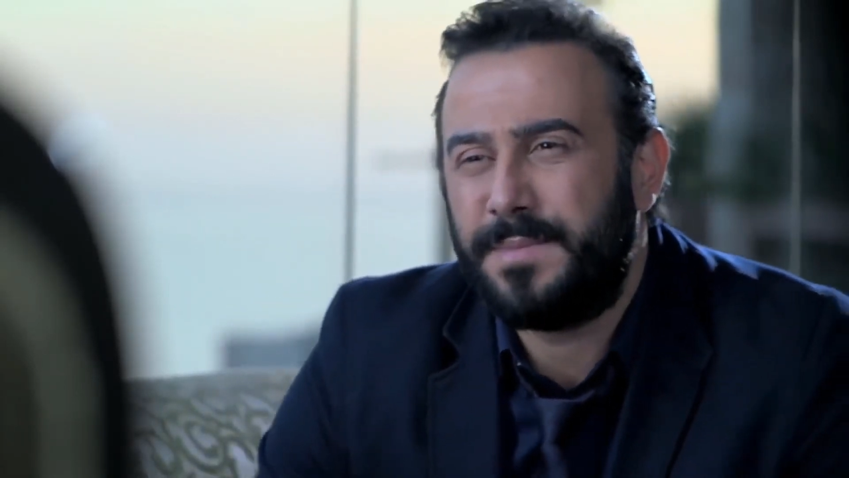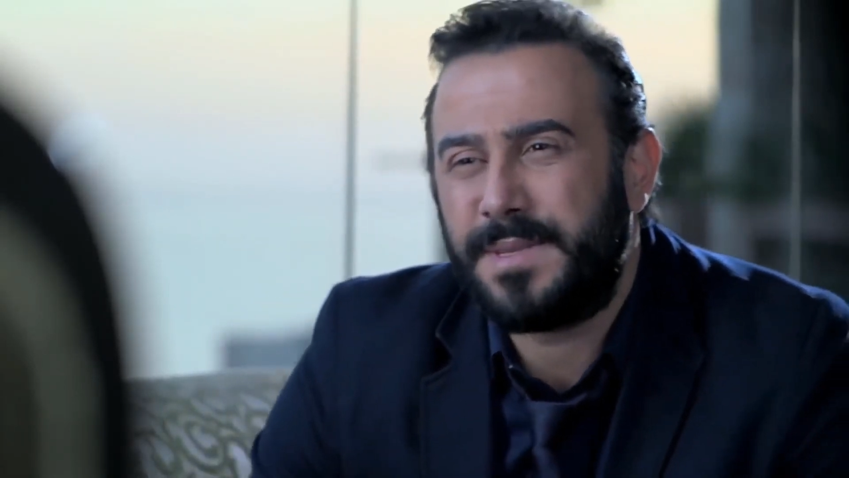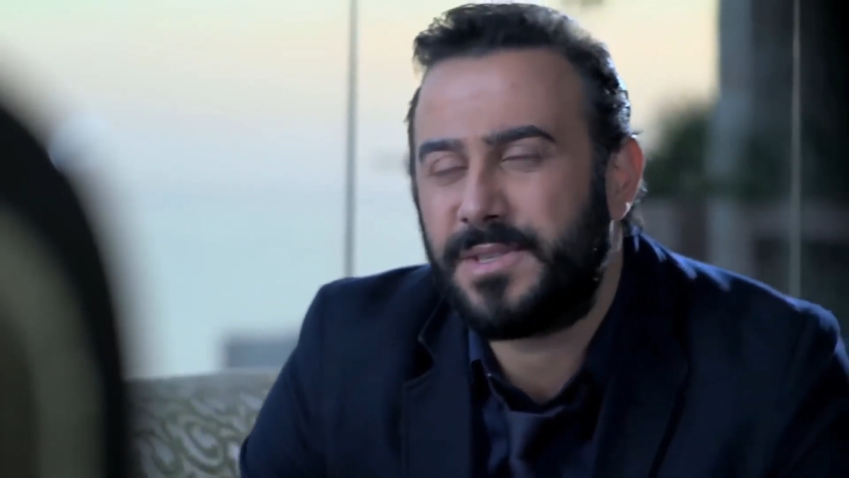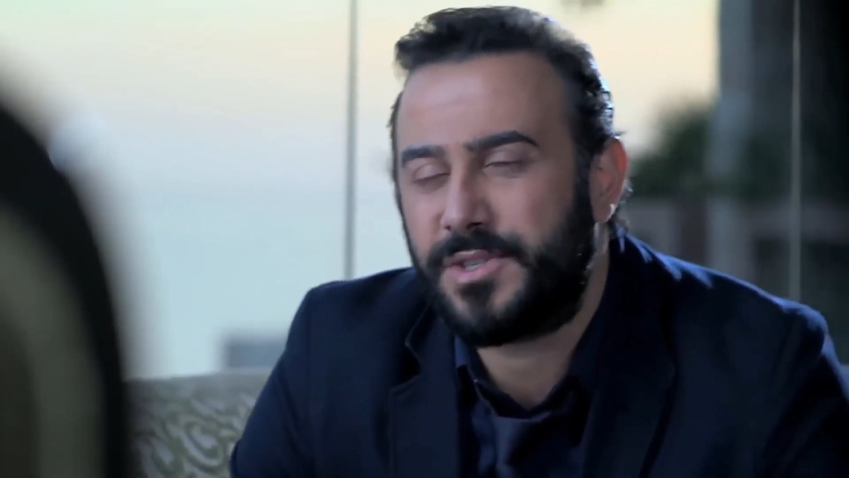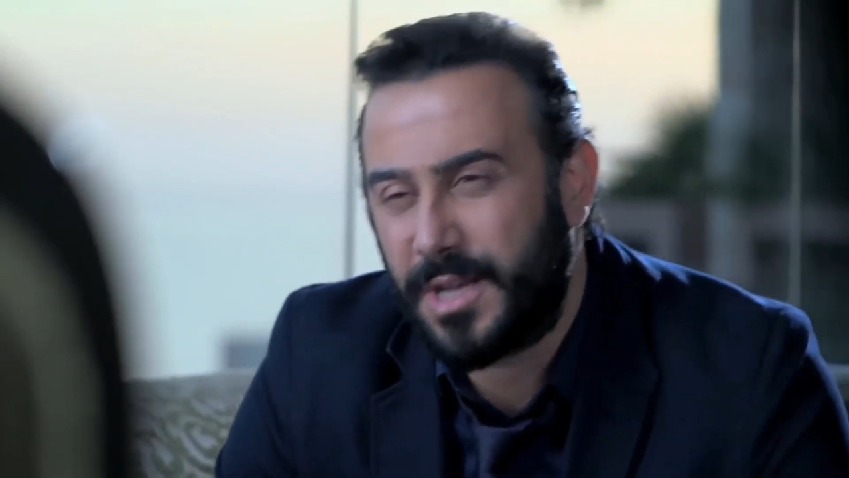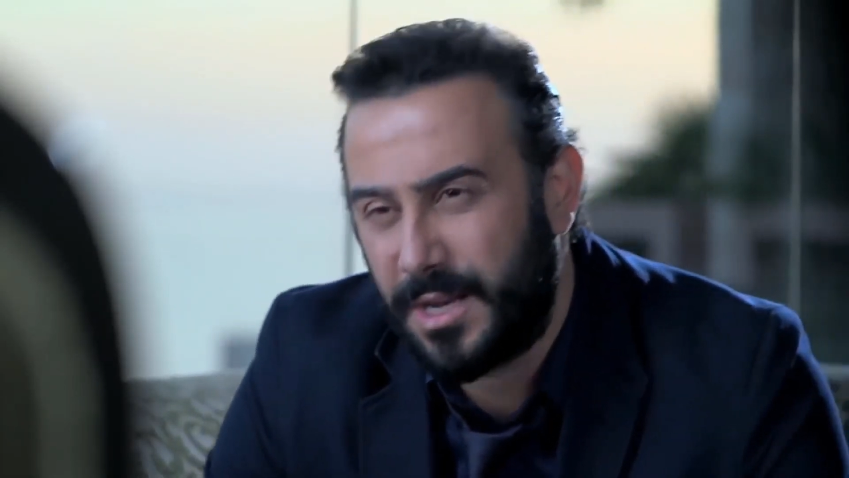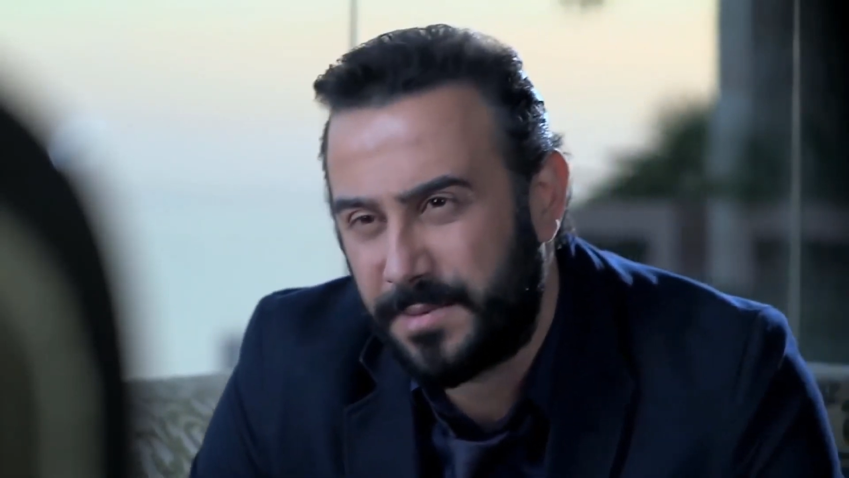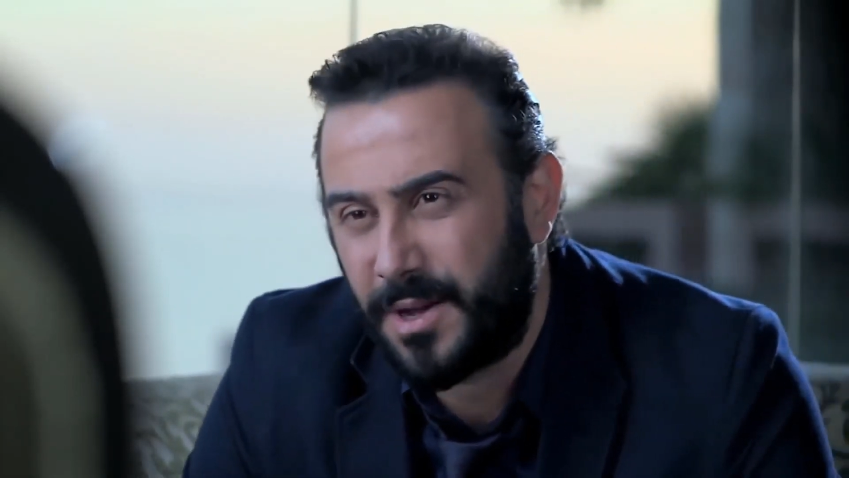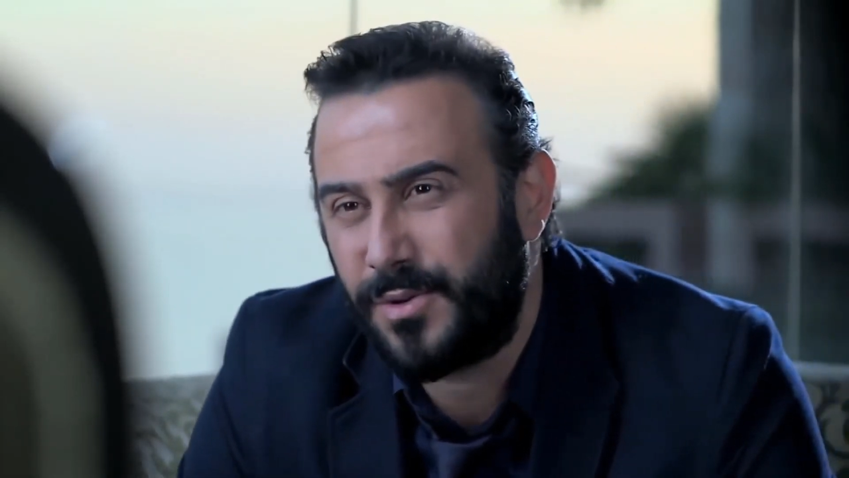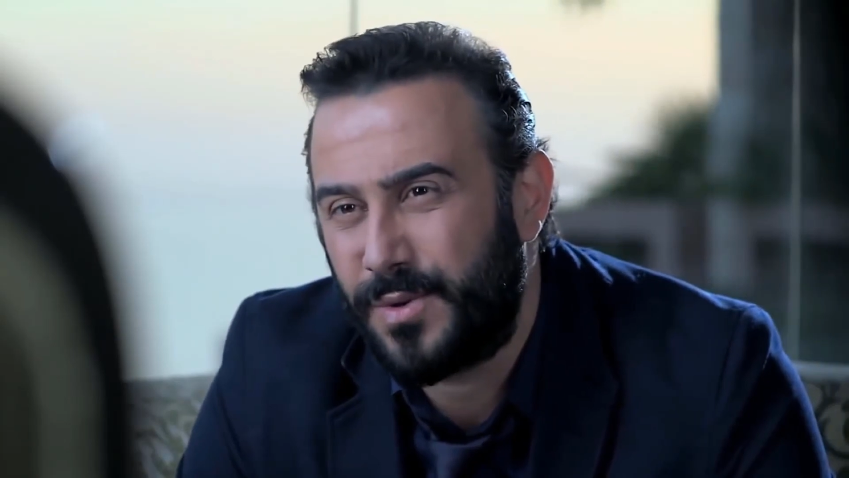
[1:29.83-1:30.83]
بس الشغله
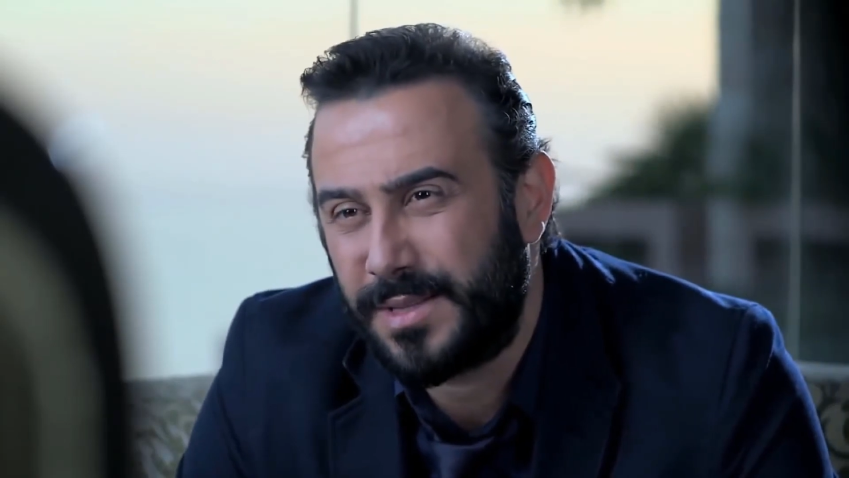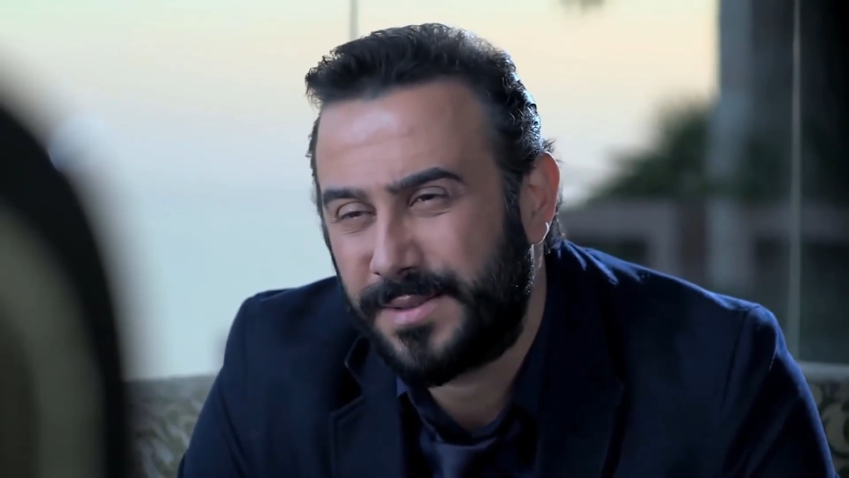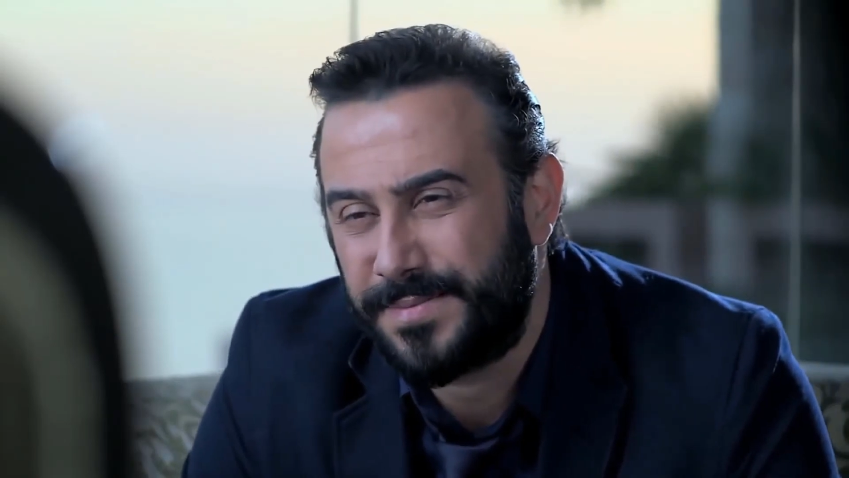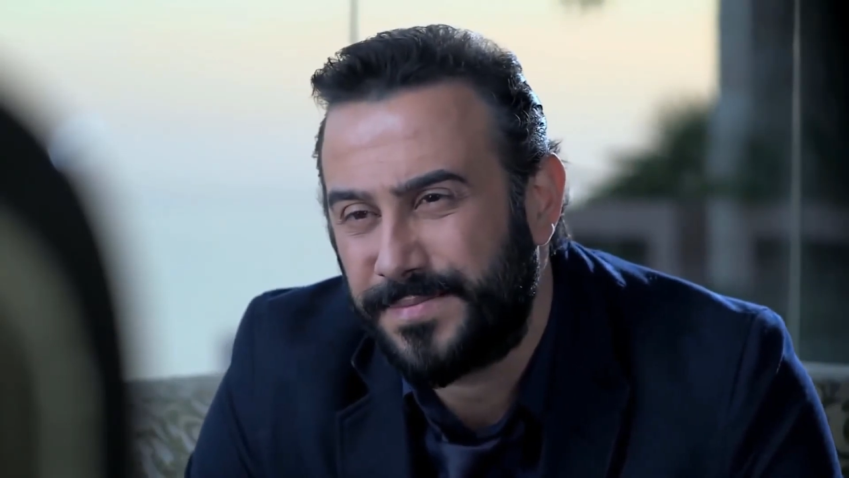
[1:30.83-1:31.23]
بتاخذ وقت